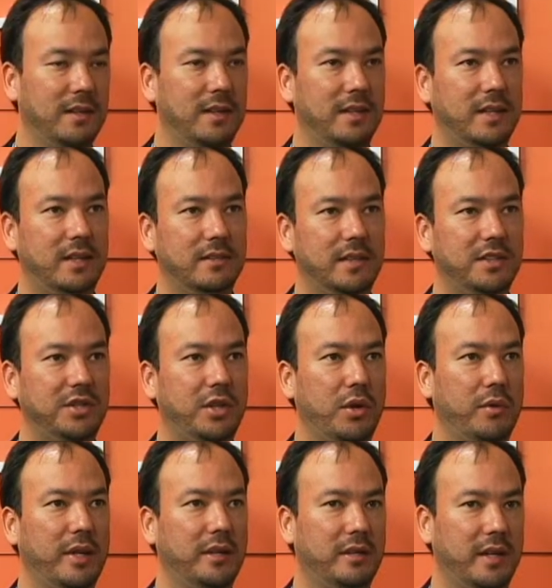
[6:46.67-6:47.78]
É, desde que eu
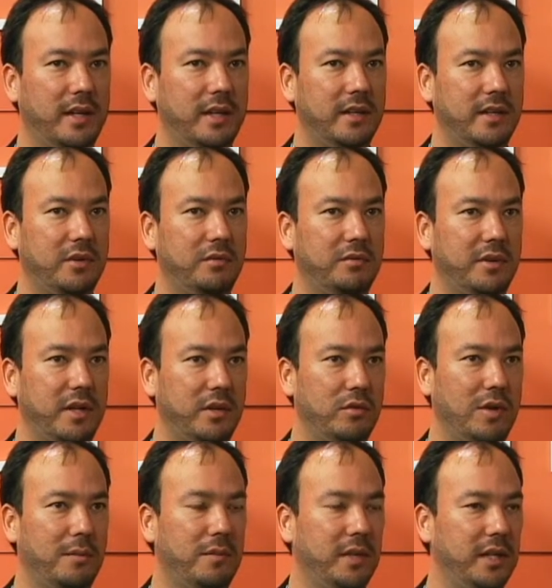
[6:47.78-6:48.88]
entrei, eu venho
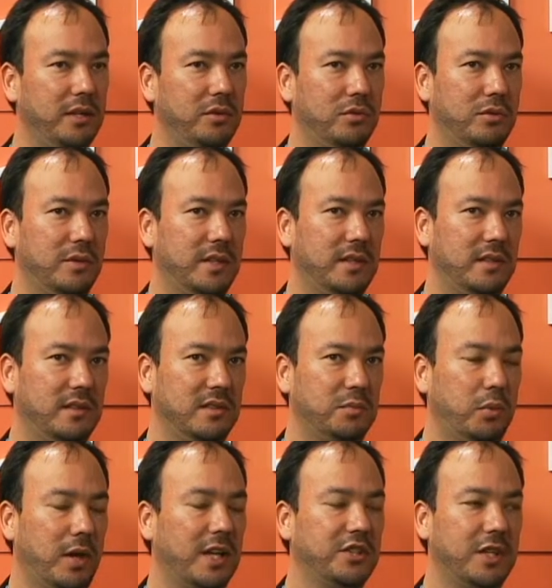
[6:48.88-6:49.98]
abrindo é,
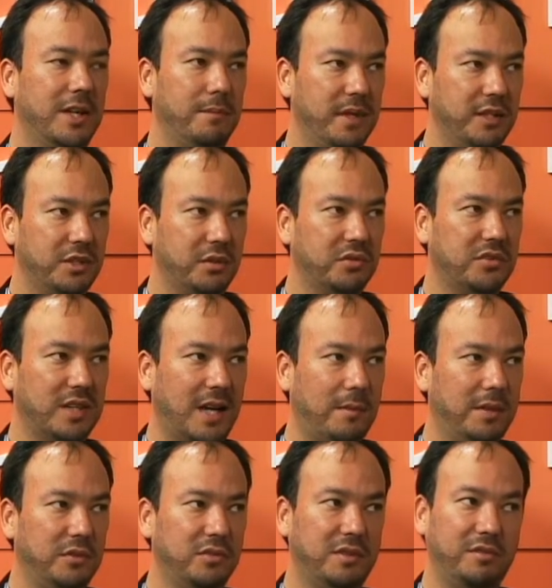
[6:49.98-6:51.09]
esporadicamente aos
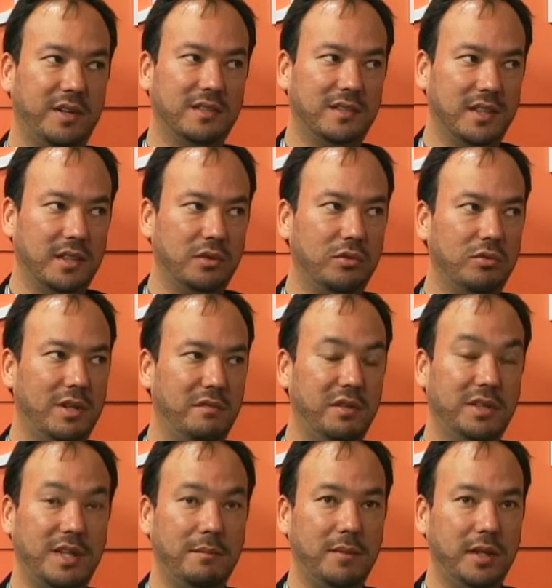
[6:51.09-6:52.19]
sábados e fazendo um
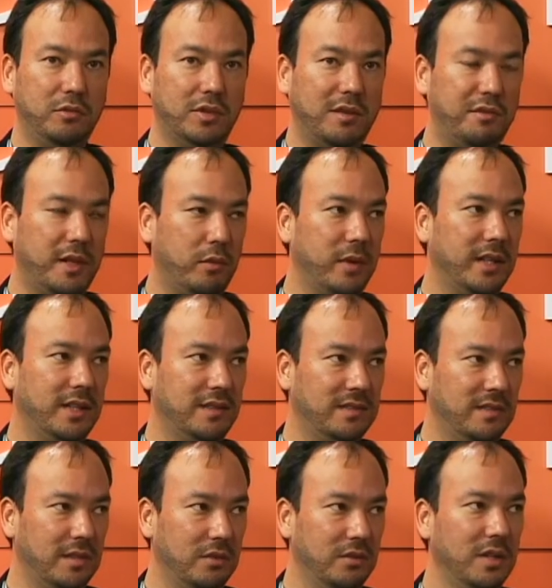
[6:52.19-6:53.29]
levantamento da
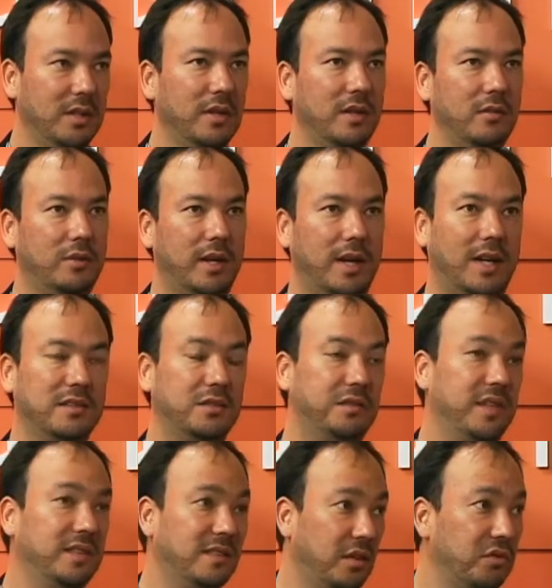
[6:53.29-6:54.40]
frequentação, né, às
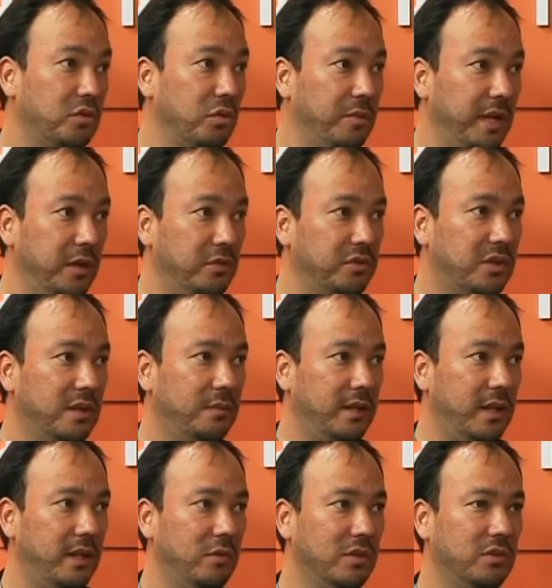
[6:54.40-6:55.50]
vezes aos domingos
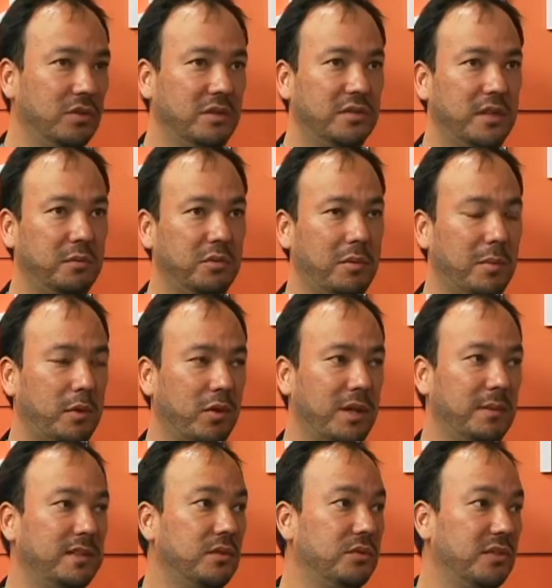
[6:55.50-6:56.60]
também, quando nós temos uma
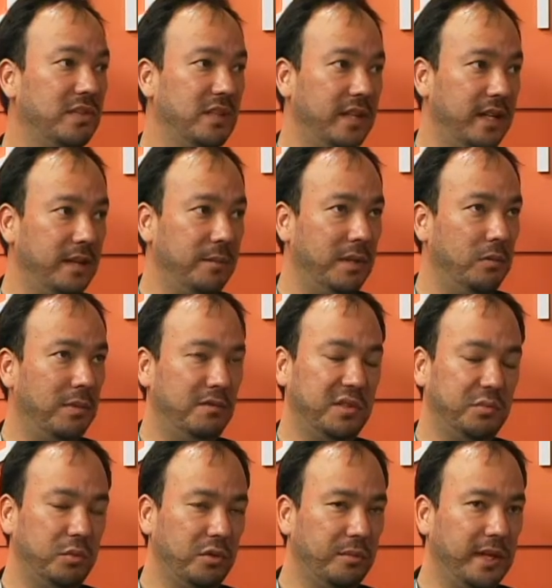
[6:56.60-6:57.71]
programação de cinema, uma vez
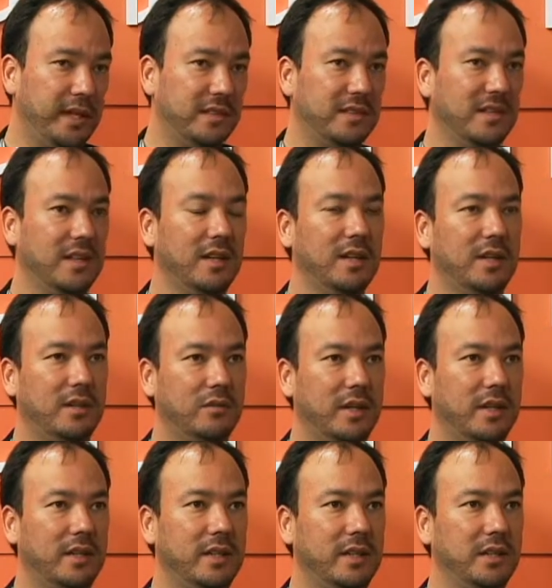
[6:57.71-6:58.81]
por mês,
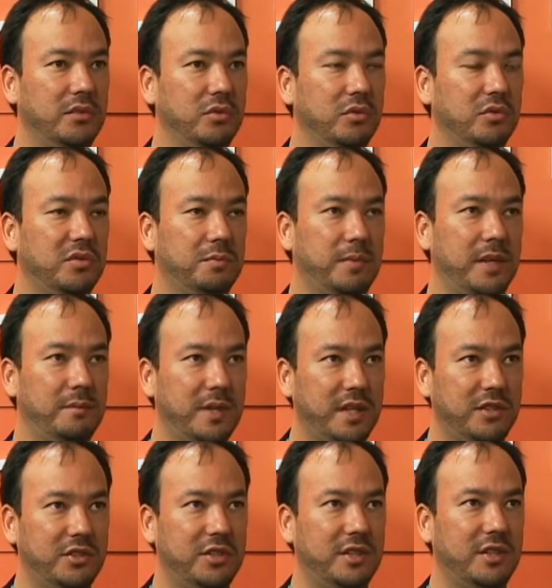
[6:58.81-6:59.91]
né, e isso nos
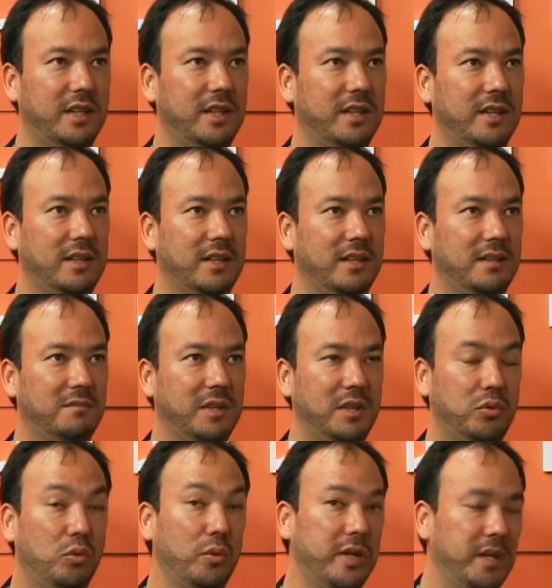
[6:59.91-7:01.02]
permite é,
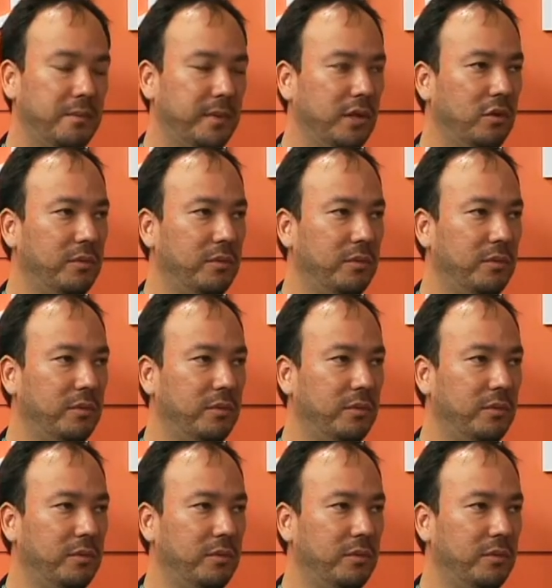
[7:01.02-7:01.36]
intuir, pelo